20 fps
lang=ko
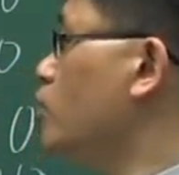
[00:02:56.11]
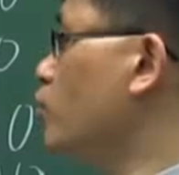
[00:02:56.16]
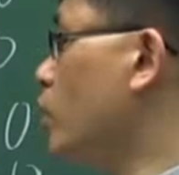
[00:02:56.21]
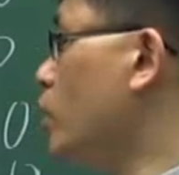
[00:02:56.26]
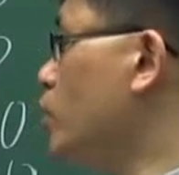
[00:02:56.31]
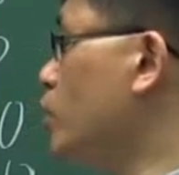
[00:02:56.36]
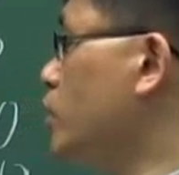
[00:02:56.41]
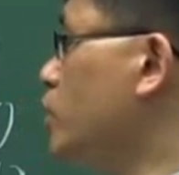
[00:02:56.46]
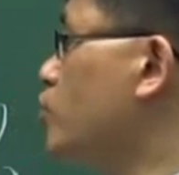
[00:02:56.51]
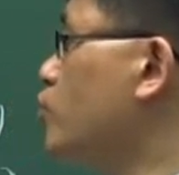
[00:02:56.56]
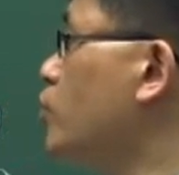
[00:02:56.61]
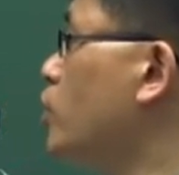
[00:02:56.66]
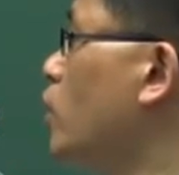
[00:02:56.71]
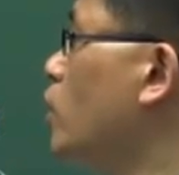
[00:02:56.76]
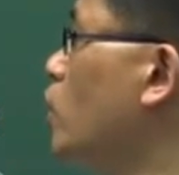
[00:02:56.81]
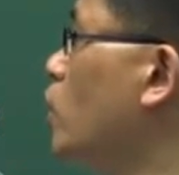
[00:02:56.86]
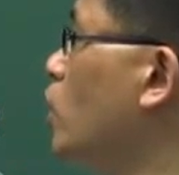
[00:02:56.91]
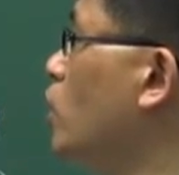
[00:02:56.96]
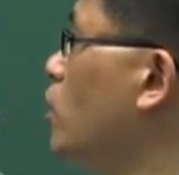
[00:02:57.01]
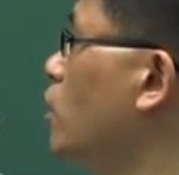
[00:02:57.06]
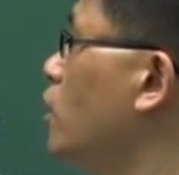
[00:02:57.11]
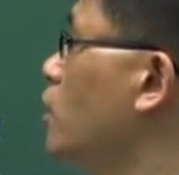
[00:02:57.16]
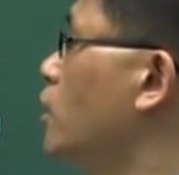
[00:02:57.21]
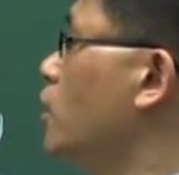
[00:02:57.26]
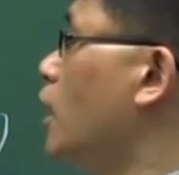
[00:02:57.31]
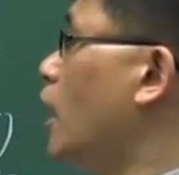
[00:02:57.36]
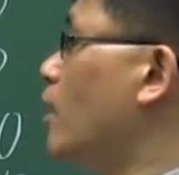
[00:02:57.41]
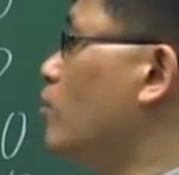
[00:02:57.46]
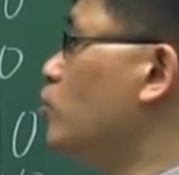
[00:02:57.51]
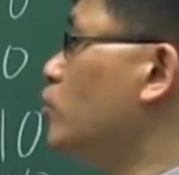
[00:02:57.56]
되어 있고요.
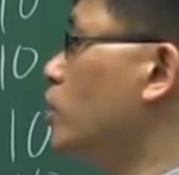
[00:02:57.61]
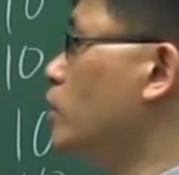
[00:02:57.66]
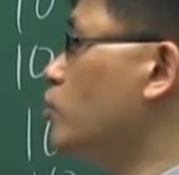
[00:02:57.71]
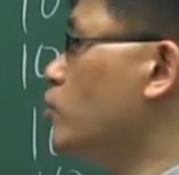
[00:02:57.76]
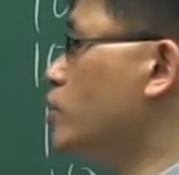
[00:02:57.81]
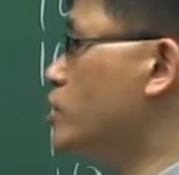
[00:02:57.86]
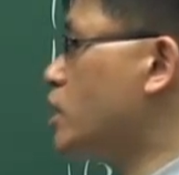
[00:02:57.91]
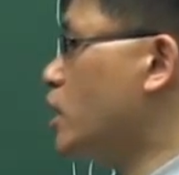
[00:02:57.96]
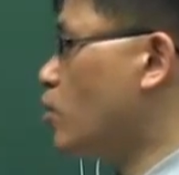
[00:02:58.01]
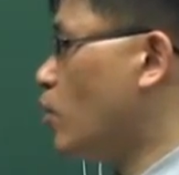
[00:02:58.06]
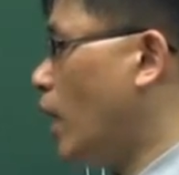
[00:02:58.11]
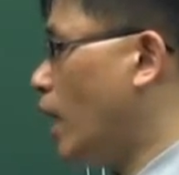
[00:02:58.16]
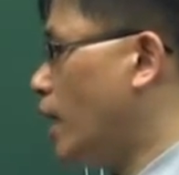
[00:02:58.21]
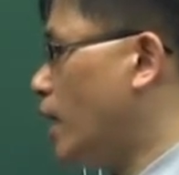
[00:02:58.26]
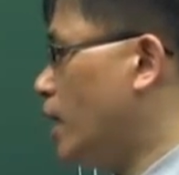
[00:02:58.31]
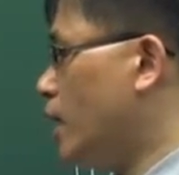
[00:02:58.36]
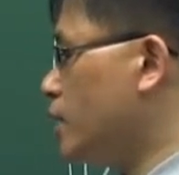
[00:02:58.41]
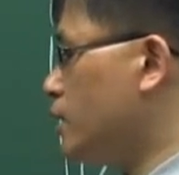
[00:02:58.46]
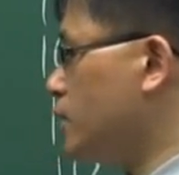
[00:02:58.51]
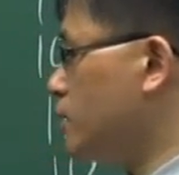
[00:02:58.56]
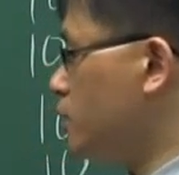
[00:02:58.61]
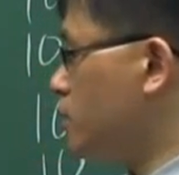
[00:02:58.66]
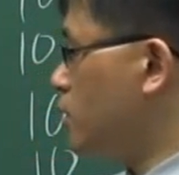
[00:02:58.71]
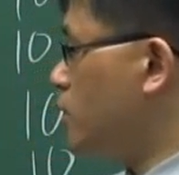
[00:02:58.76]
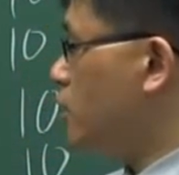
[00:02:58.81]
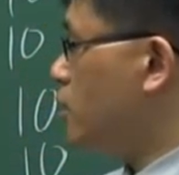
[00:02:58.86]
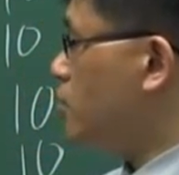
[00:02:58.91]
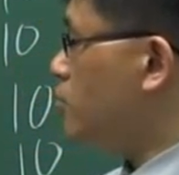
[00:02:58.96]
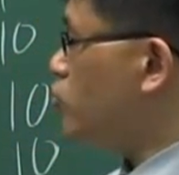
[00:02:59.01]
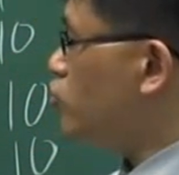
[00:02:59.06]
아무래도 이제
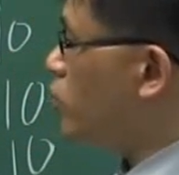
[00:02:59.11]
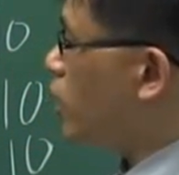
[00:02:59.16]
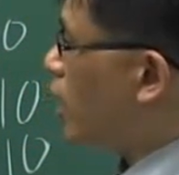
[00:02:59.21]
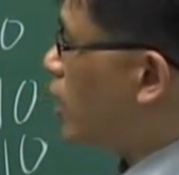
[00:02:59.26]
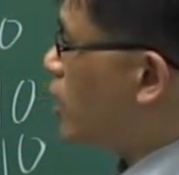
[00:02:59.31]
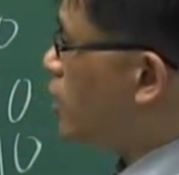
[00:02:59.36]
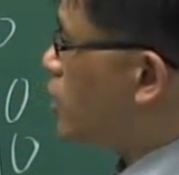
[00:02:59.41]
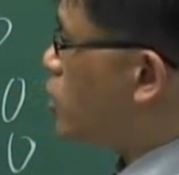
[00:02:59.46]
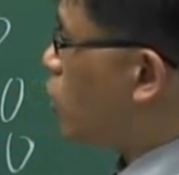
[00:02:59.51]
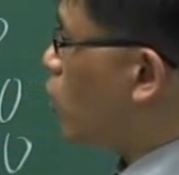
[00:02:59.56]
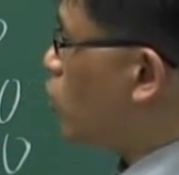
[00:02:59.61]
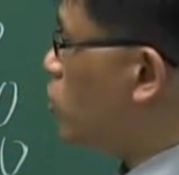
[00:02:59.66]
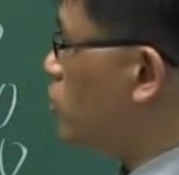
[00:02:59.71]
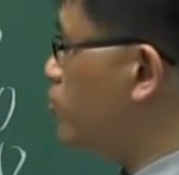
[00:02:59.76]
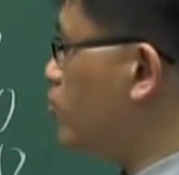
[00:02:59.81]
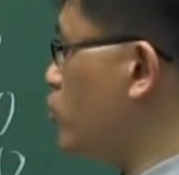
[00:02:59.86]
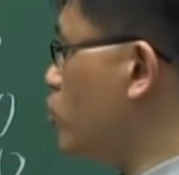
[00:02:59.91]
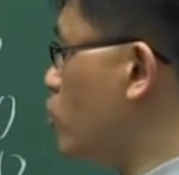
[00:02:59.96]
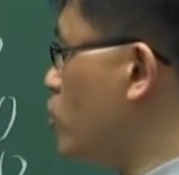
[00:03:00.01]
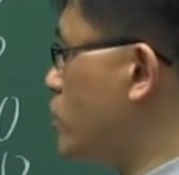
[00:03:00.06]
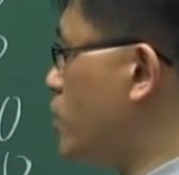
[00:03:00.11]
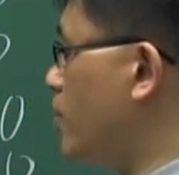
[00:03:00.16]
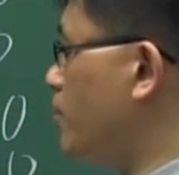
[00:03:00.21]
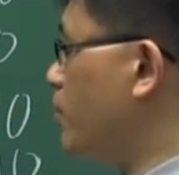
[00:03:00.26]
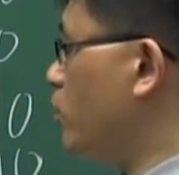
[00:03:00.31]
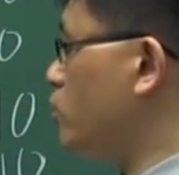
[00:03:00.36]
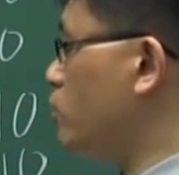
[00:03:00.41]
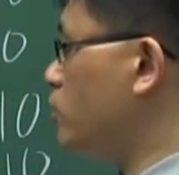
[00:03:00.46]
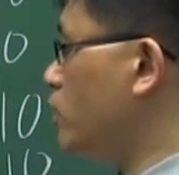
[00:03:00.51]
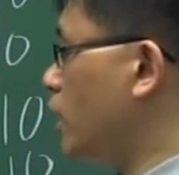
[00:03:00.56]
과락은 문항이 적은 부동산
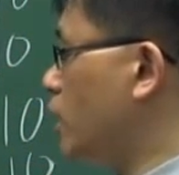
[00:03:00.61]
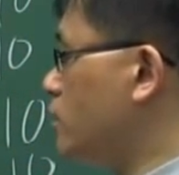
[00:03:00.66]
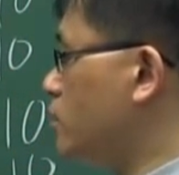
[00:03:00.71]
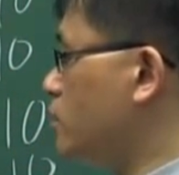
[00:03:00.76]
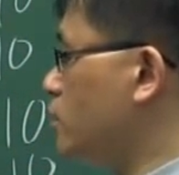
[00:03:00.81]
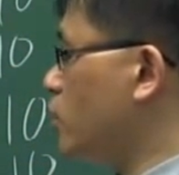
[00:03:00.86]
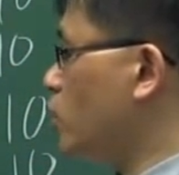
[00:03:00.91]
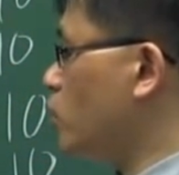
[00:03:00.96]
펀드 같은